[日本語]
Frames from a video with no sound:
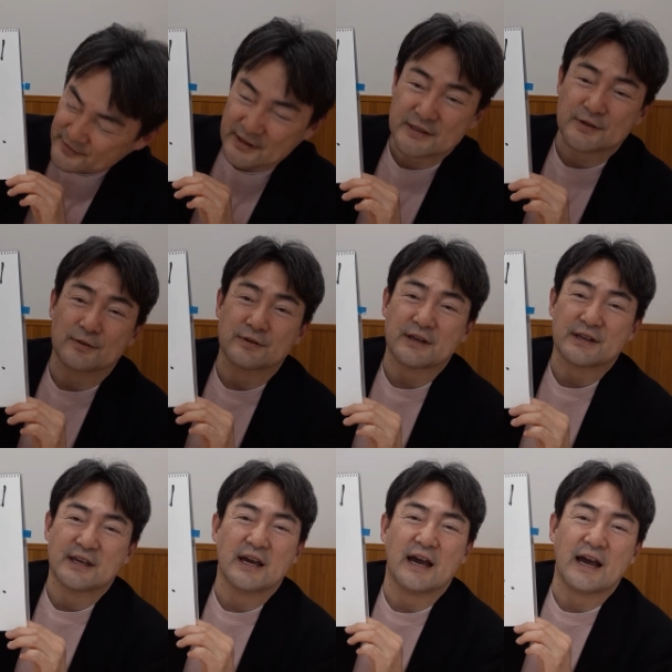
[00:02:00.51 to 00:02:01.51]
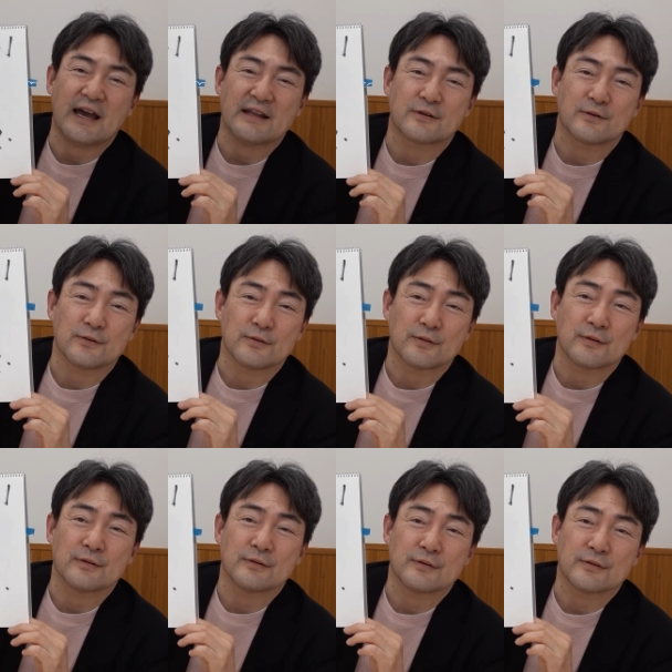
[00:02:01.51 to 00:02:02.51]
でそこでキャーと
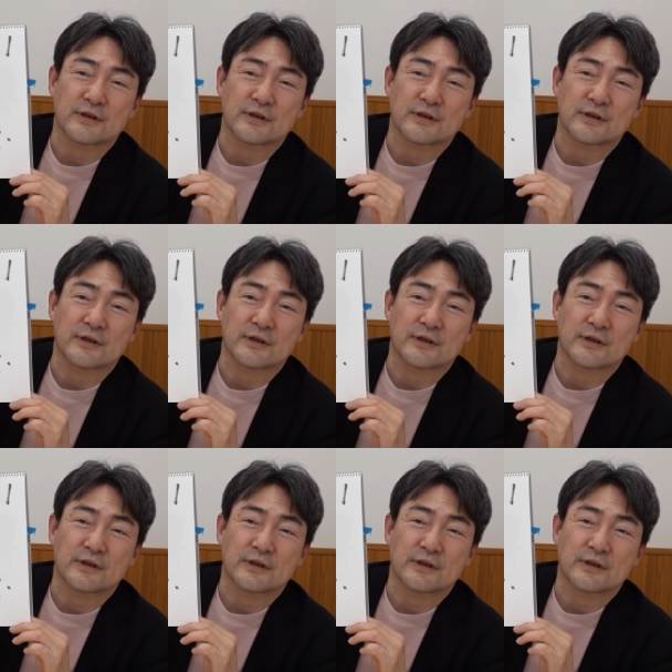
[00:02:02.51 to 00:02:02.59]
いう